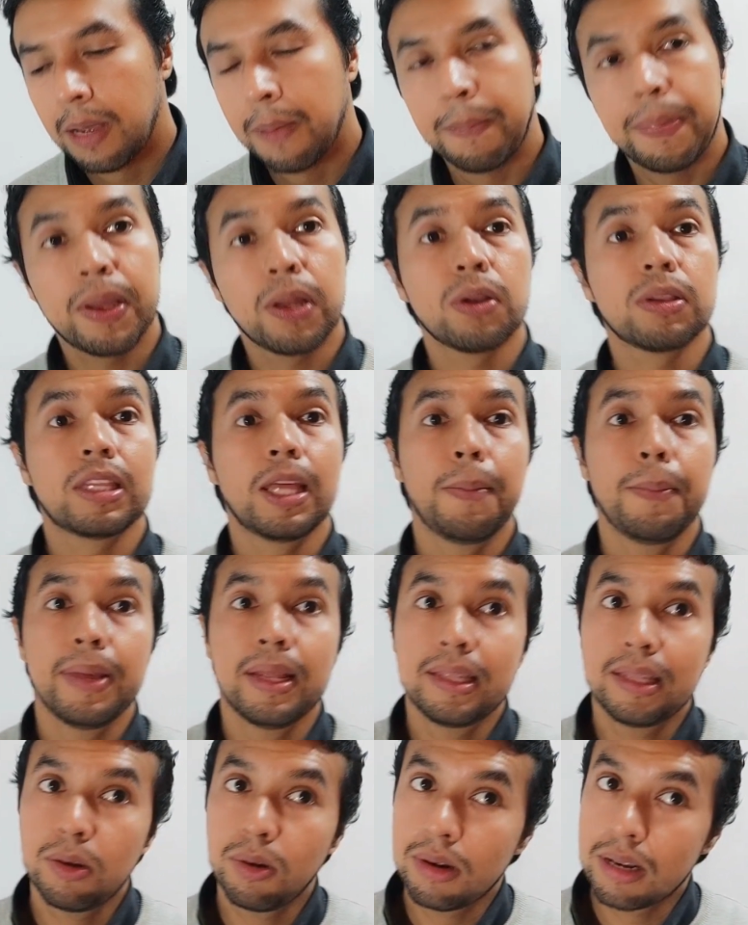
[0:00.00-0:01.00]
Pero
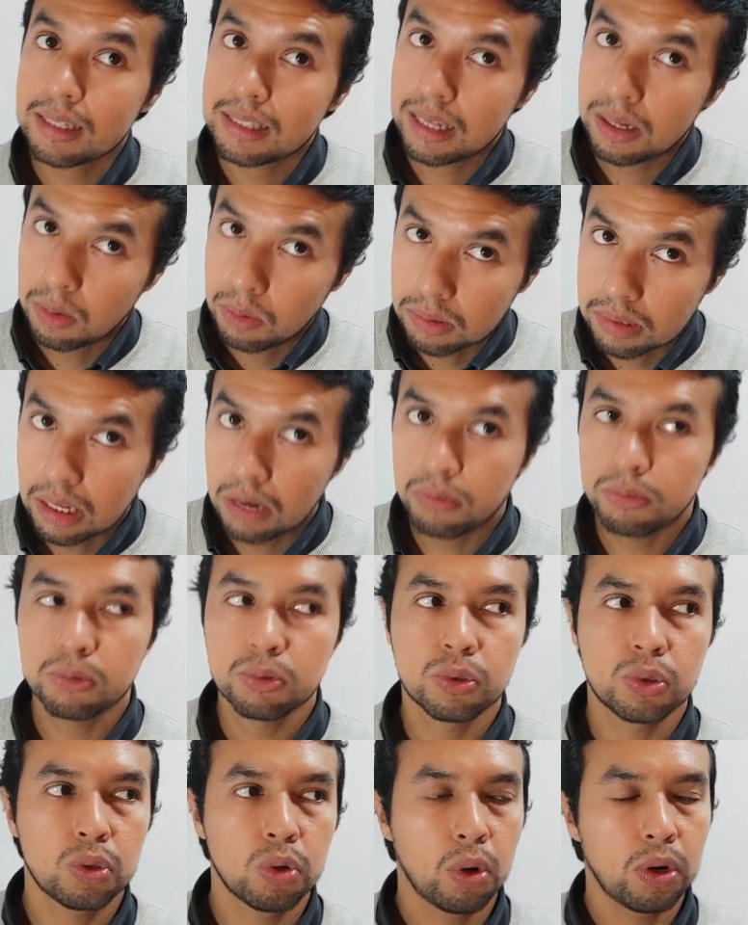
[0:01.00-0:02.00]
también tiene una segunda
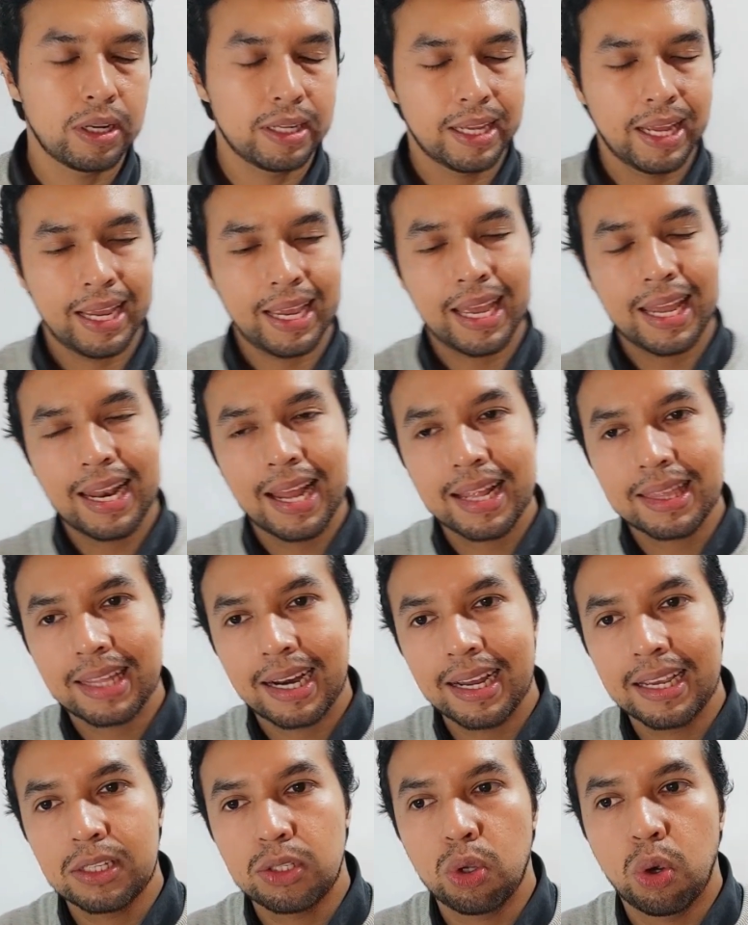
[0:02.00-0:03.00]
función y es que la
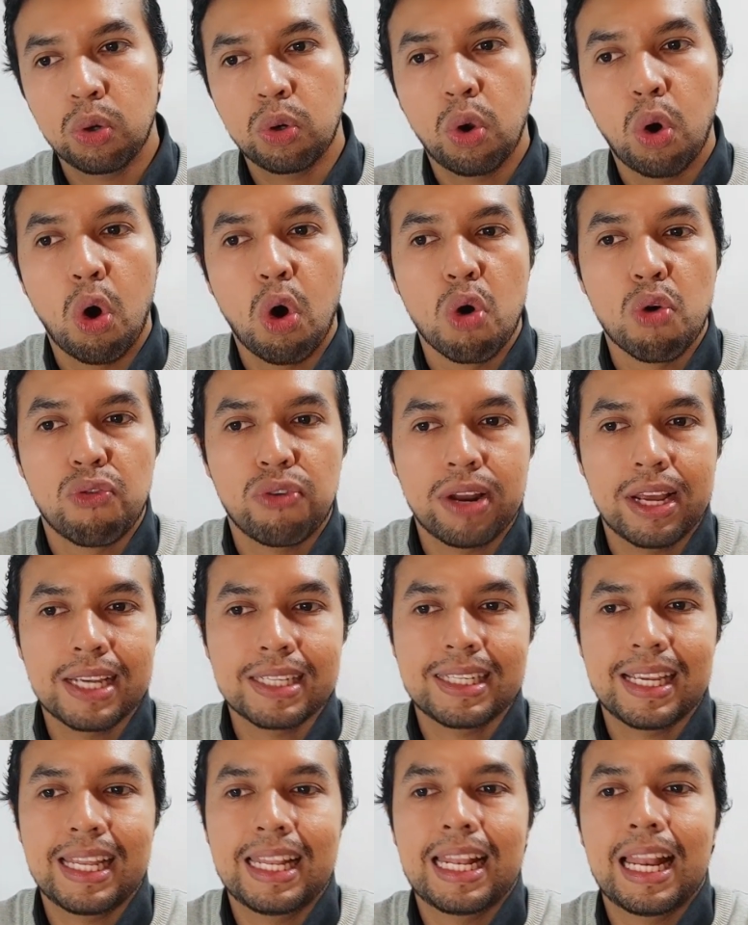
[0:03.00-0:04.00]
tradición nos
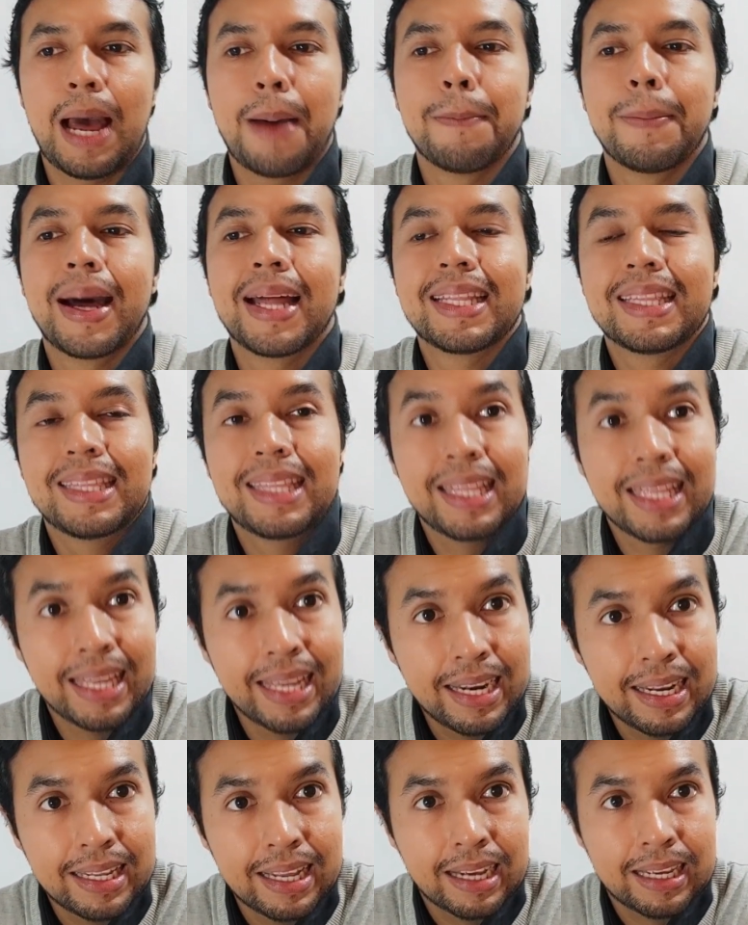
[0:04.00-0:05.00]
ofrece la
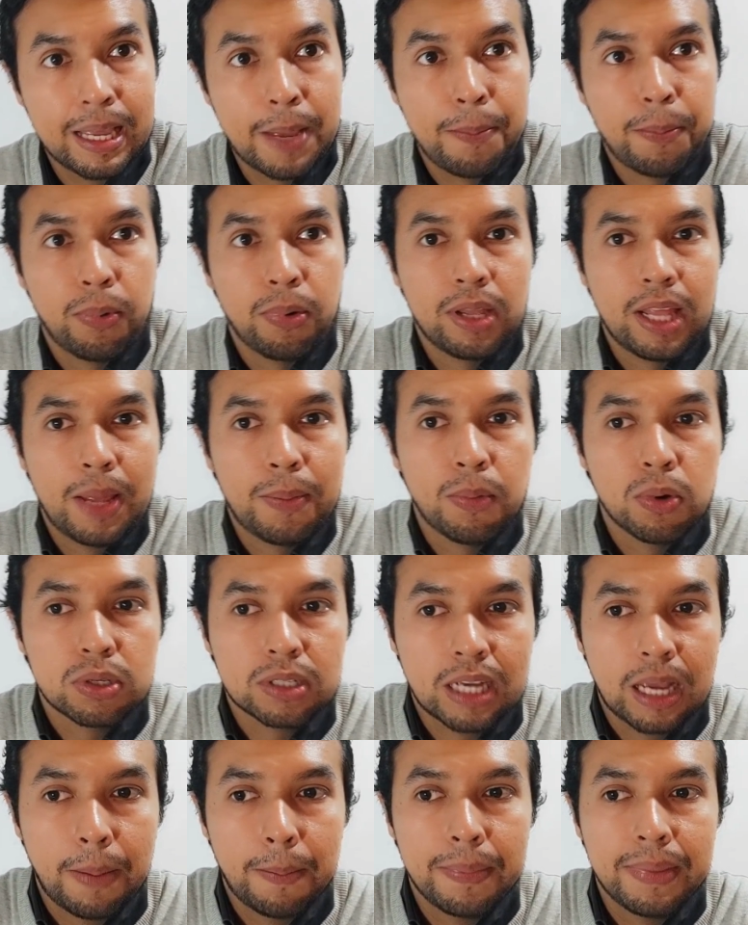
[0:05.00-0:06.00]
materia que podemos
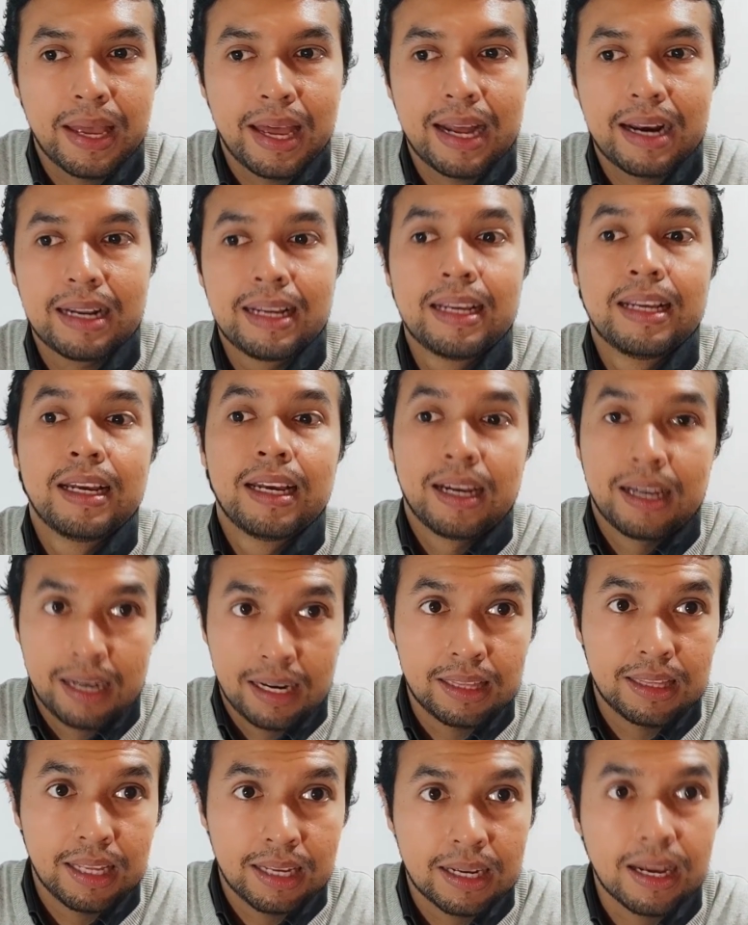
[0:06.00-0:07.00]
cambiar,
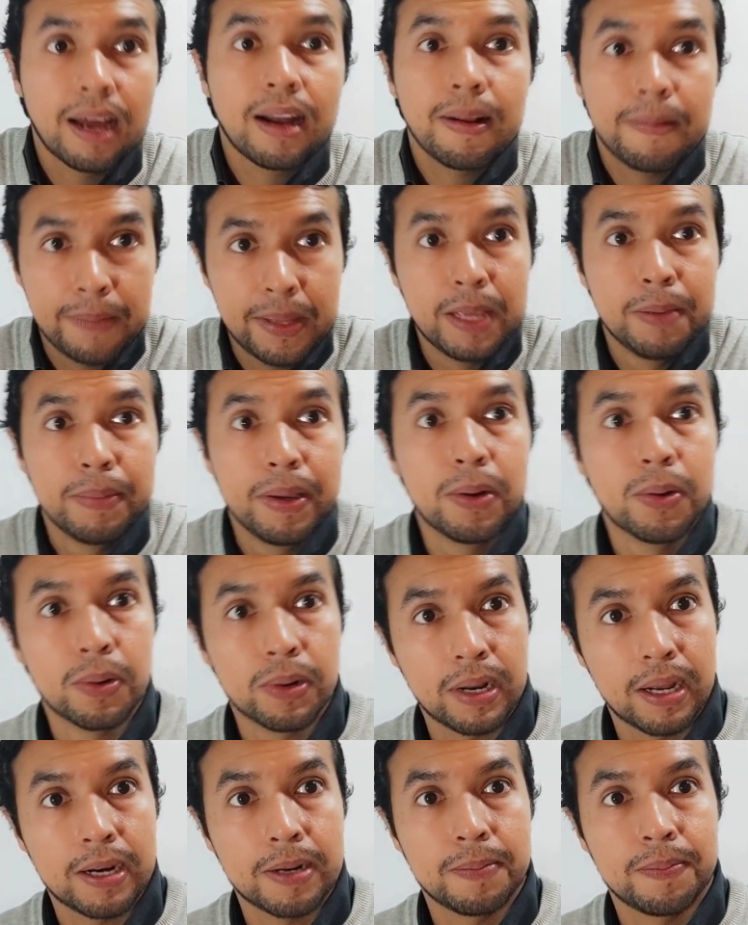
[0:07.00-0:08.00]
criticar y
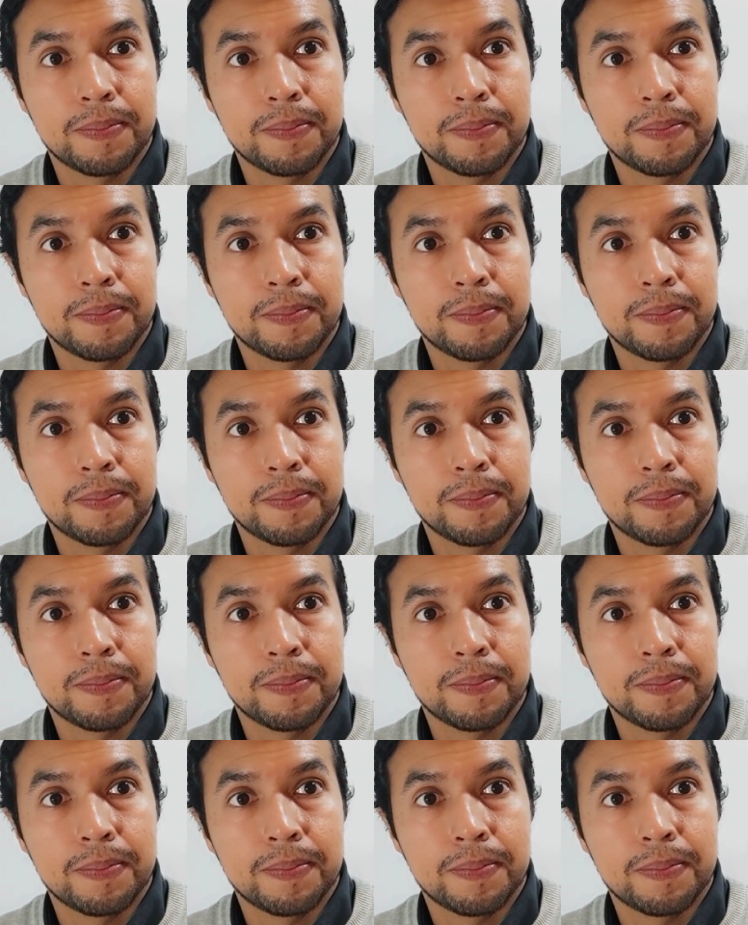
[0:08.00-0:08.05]
mejorar.